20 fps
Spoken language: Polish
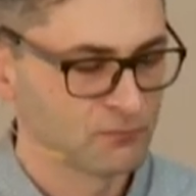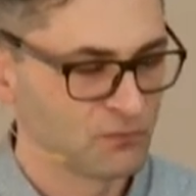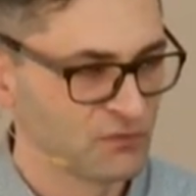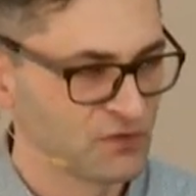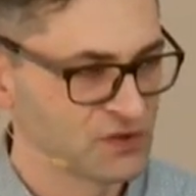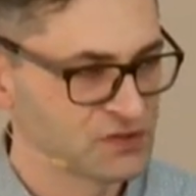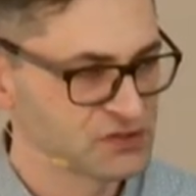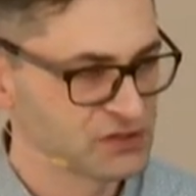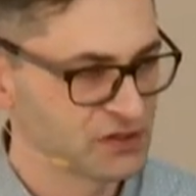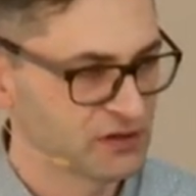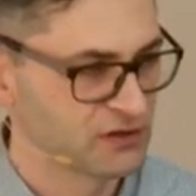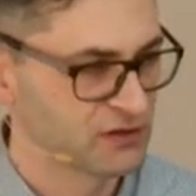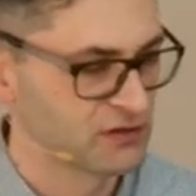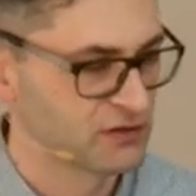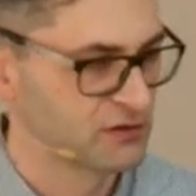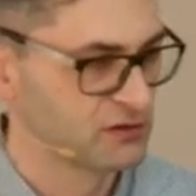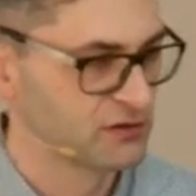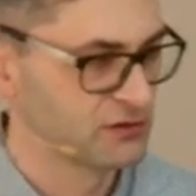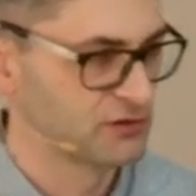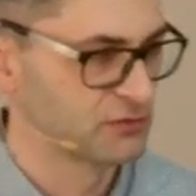Wiecie,
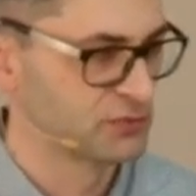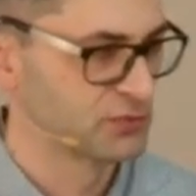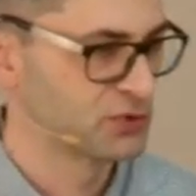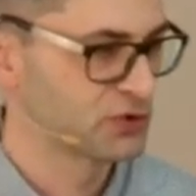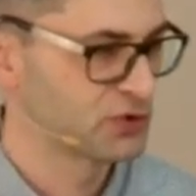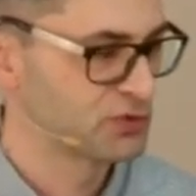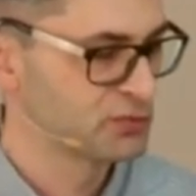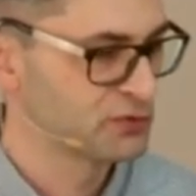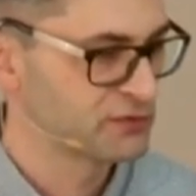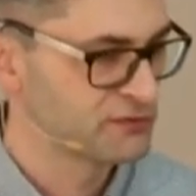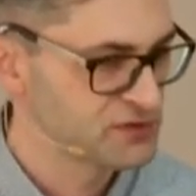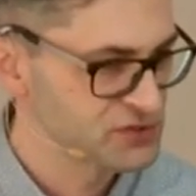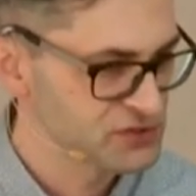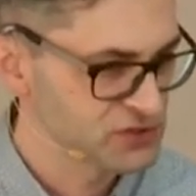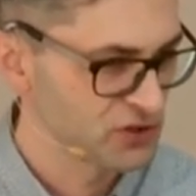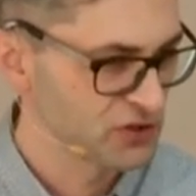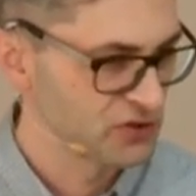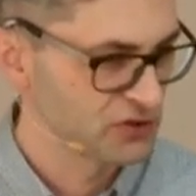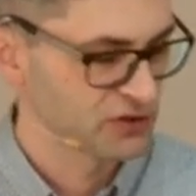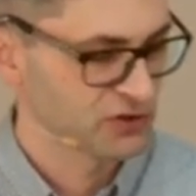y, Bóg mówi, że
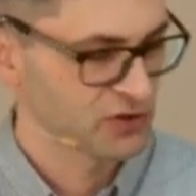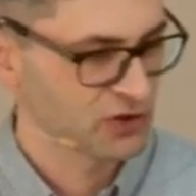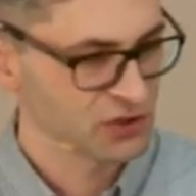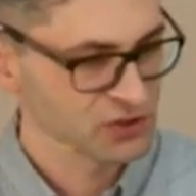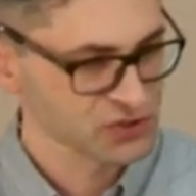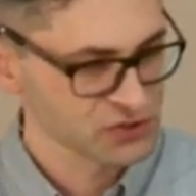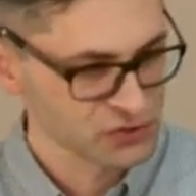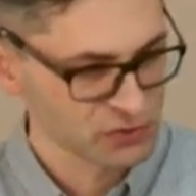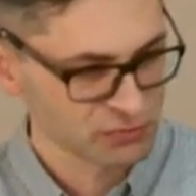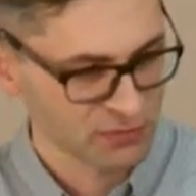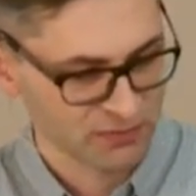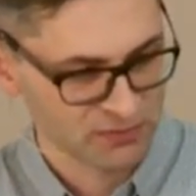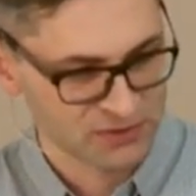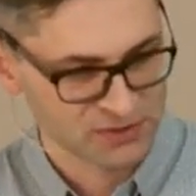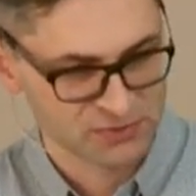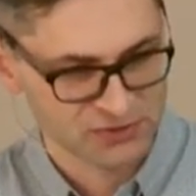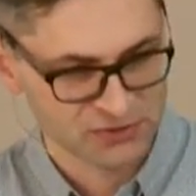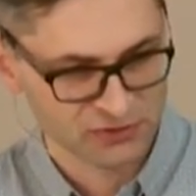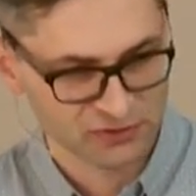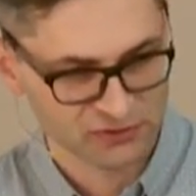Kościół ma być
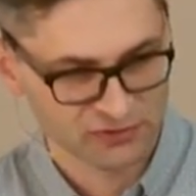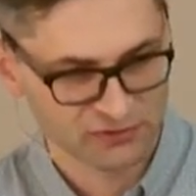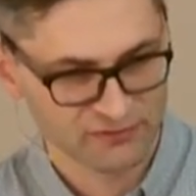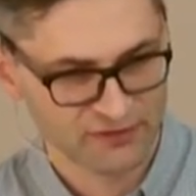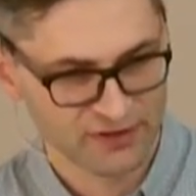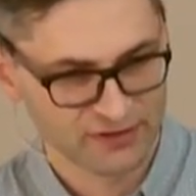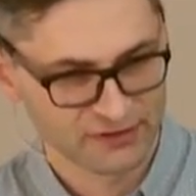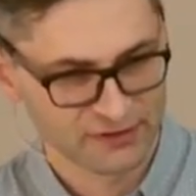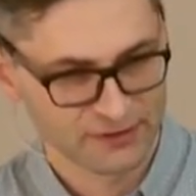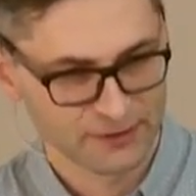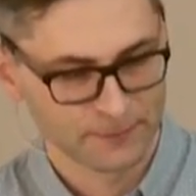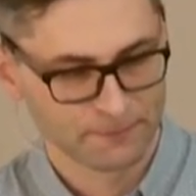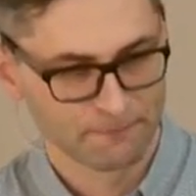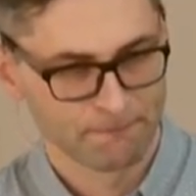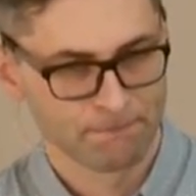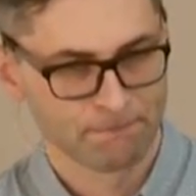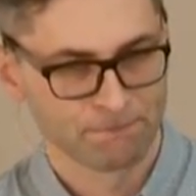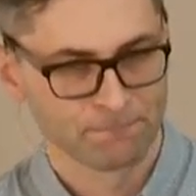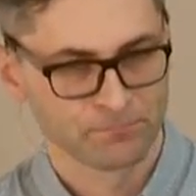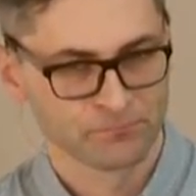przygotowany,
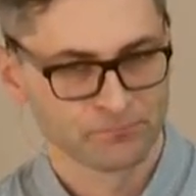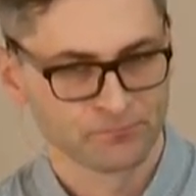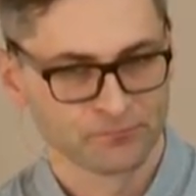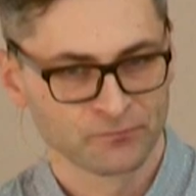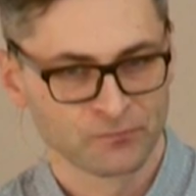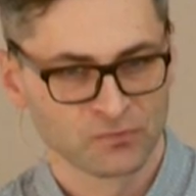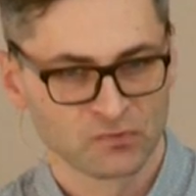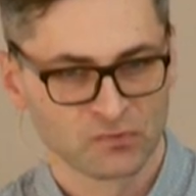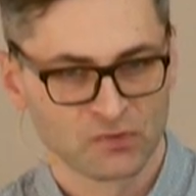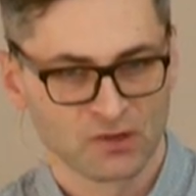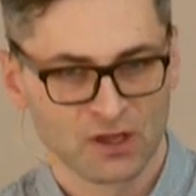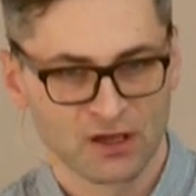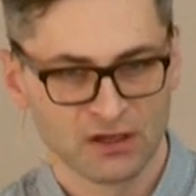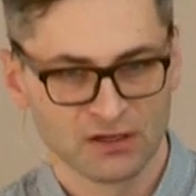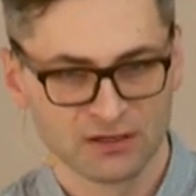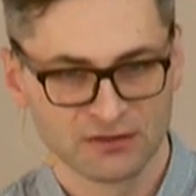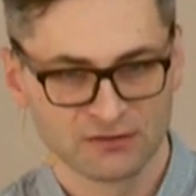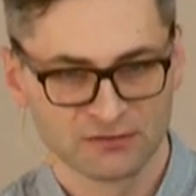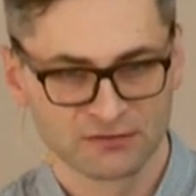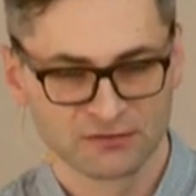
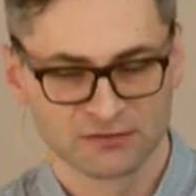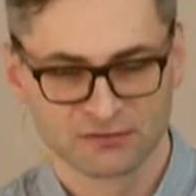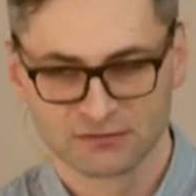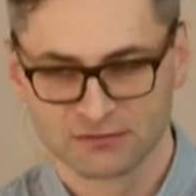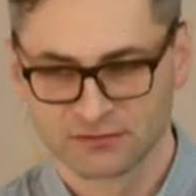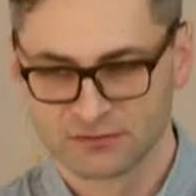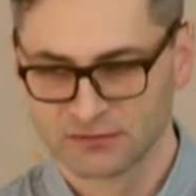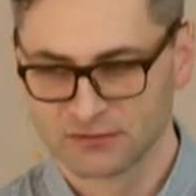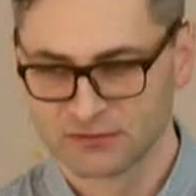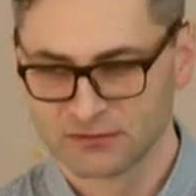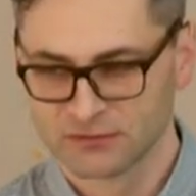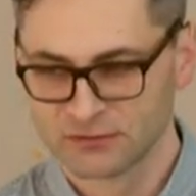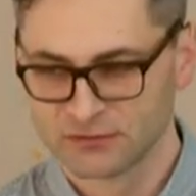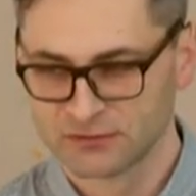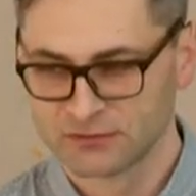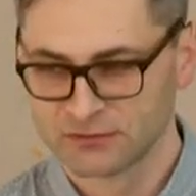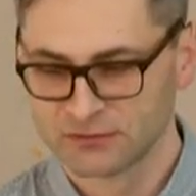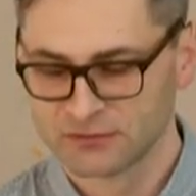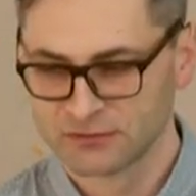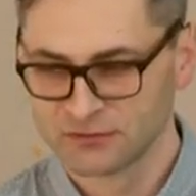ale
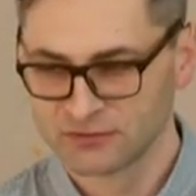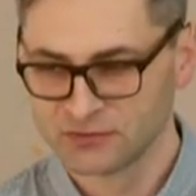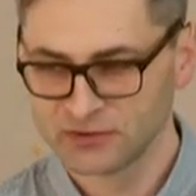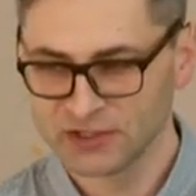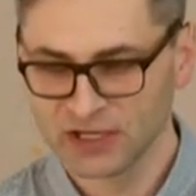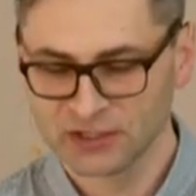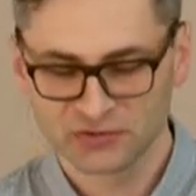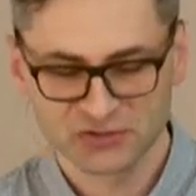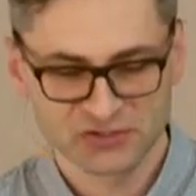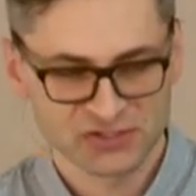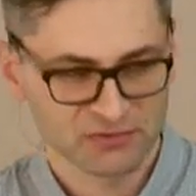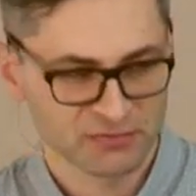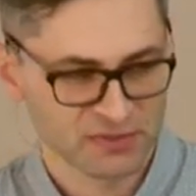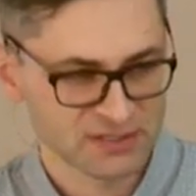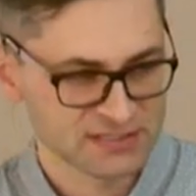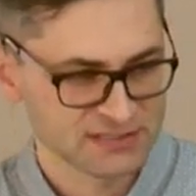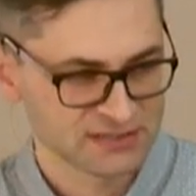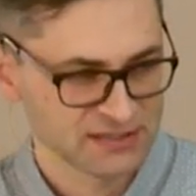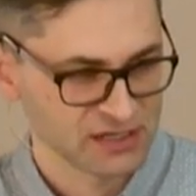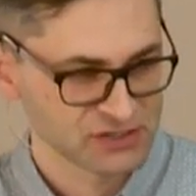no jak to się ma
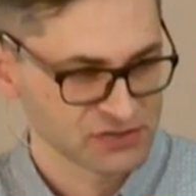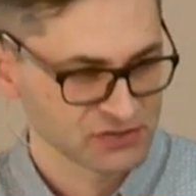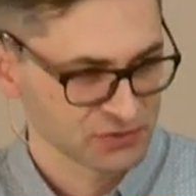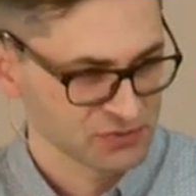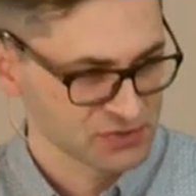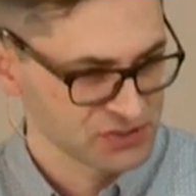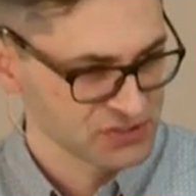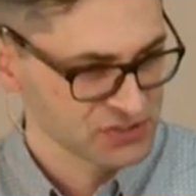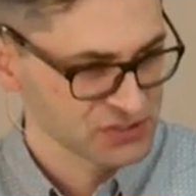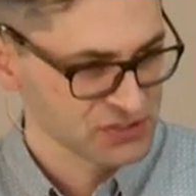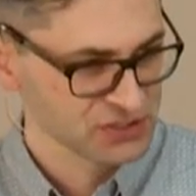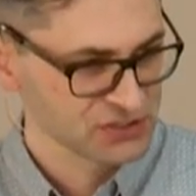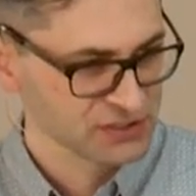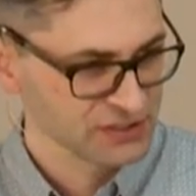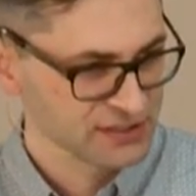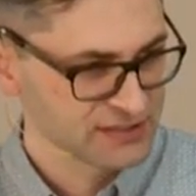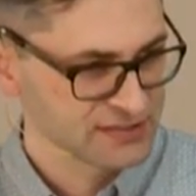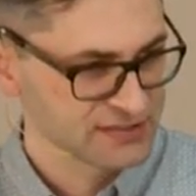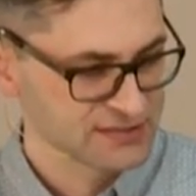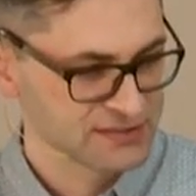stać? No przecież
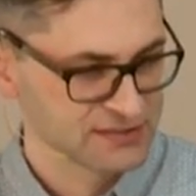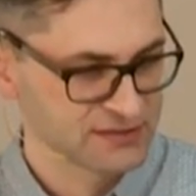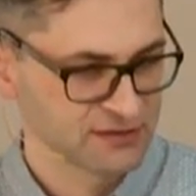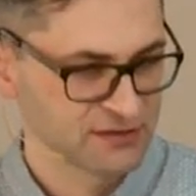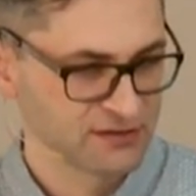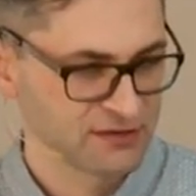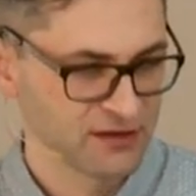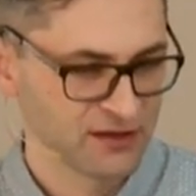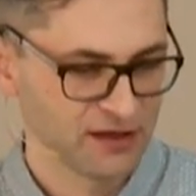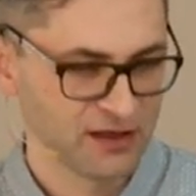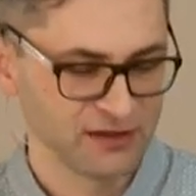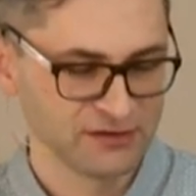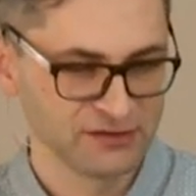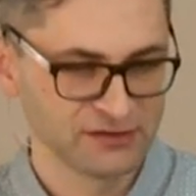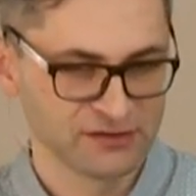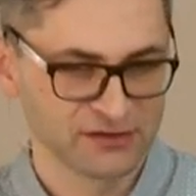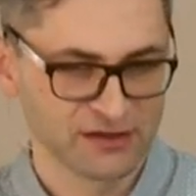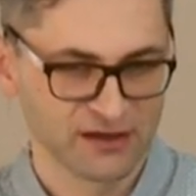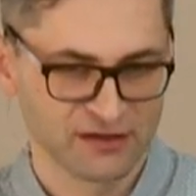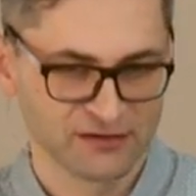nikt,
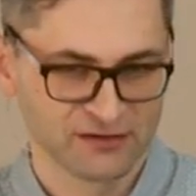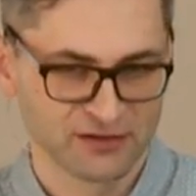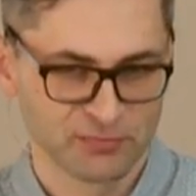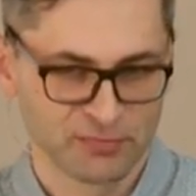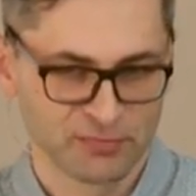ani ja, ani